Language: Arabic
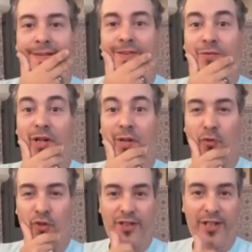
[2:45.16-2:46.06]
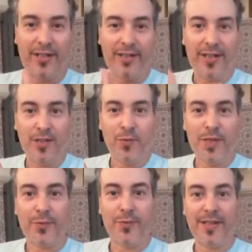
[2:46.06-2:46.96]
وبرج
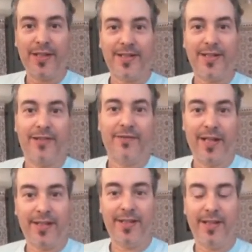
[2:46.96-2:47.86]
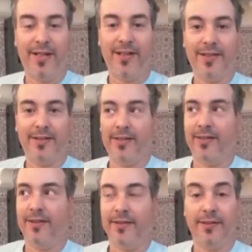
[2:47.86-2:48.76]
القوس والأسد في أحسن حالاتك
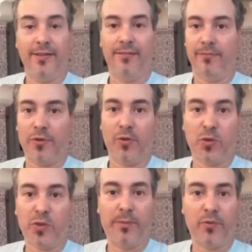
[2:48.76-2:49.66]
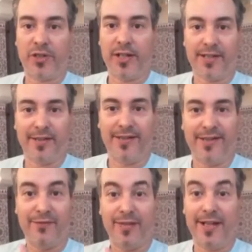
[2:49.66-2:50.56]
يعني خصوصا برج الأسد
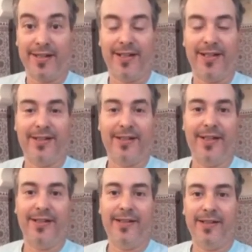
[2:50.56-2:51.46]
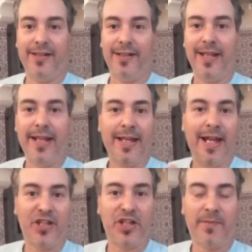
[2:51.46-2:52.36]
يعني في أحسن حالاتي حاليا يعني
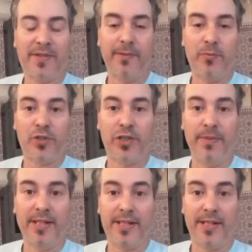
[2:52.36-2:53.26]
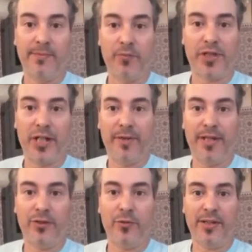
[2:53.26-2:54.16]
الشمس في برج الميزان برج
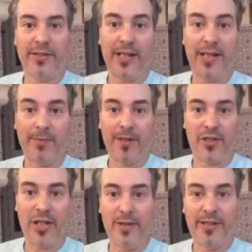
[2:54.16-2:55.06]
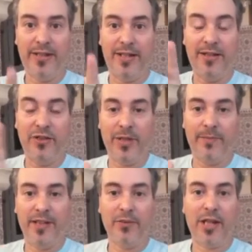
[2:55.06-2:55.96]
هوائي تؤثر على الأبراج الهوائية
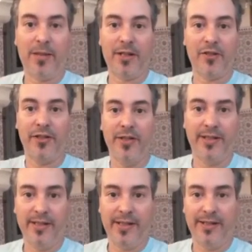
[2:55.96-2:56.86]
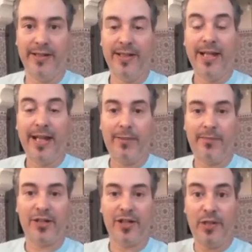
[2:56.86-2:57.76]
إيجابيا والأبراج النارية يعني
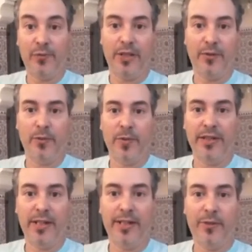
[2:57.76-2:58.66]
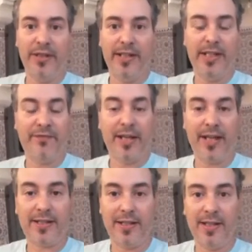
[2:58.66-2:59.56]
أبراج الهوائية والنارية في
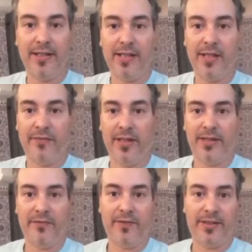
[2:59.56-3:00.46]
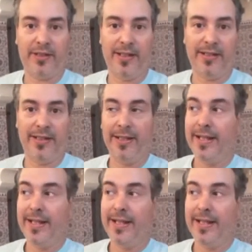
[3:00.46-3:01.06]
أحسن حالتها في هذه الفترة يعني